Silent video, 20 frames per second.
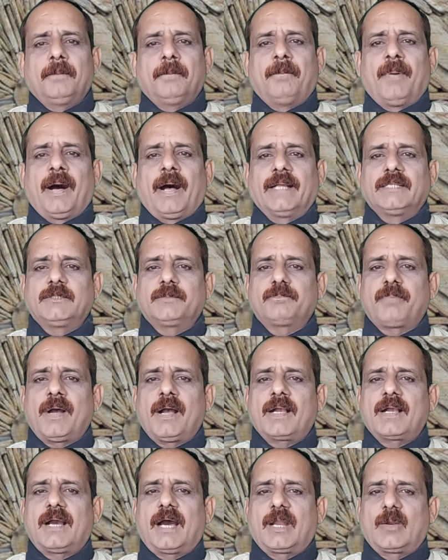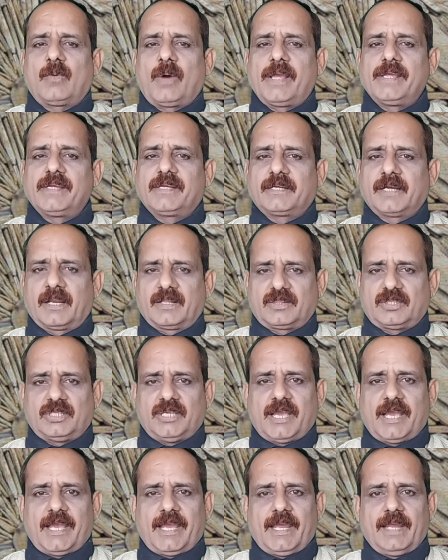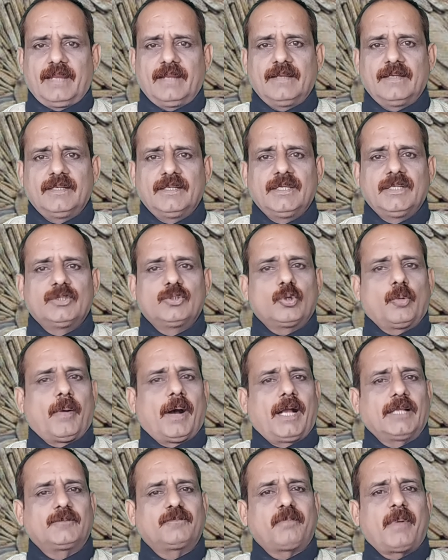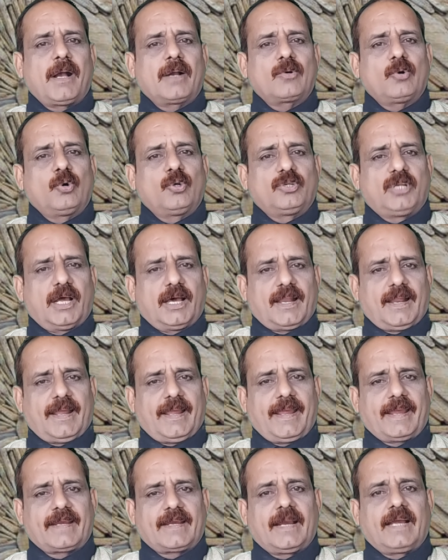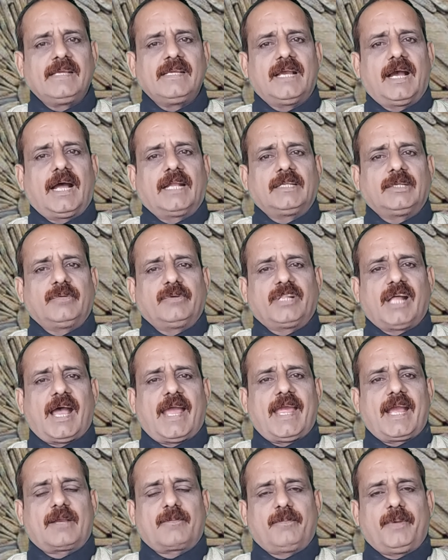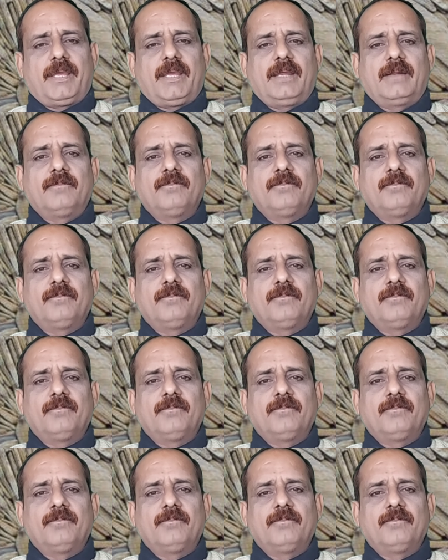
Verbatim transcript: भाजपा कार्रवाई करती है तो भाजपा को डर है कई अन्य विधायक भी